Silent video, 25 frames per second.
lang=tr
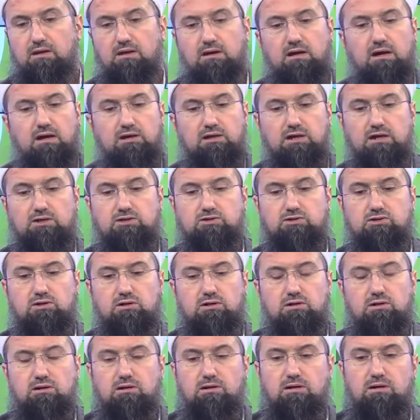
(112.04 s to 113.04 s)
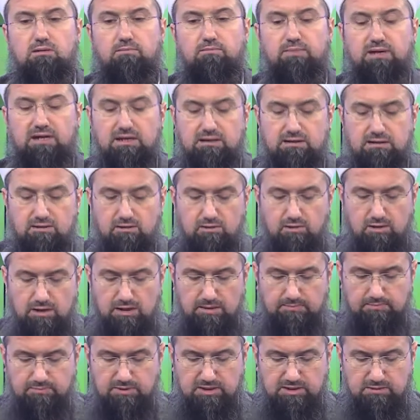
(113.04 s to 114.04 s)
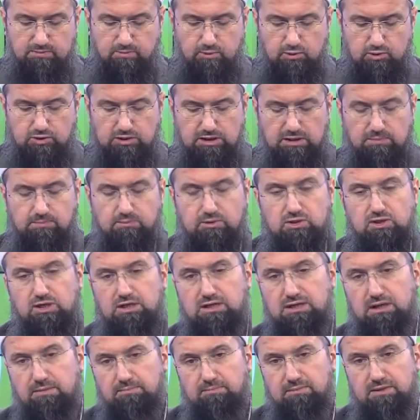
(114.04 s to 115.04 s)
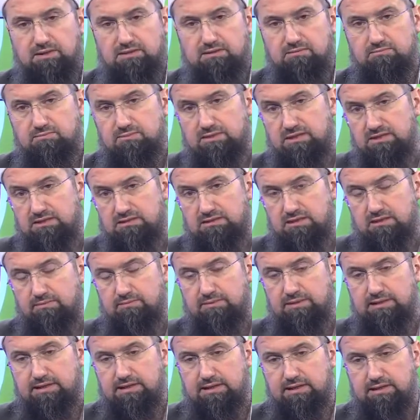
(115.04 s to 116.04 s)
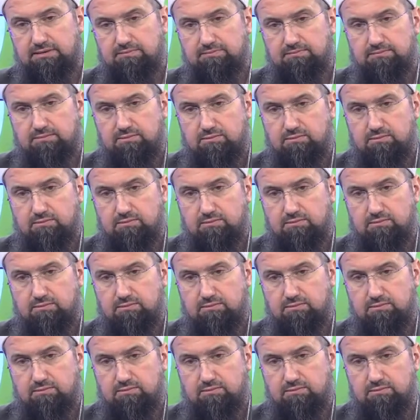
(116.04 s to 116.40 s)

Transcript: Ya işte ben abdest bozacak bir şey yapmadım dese bile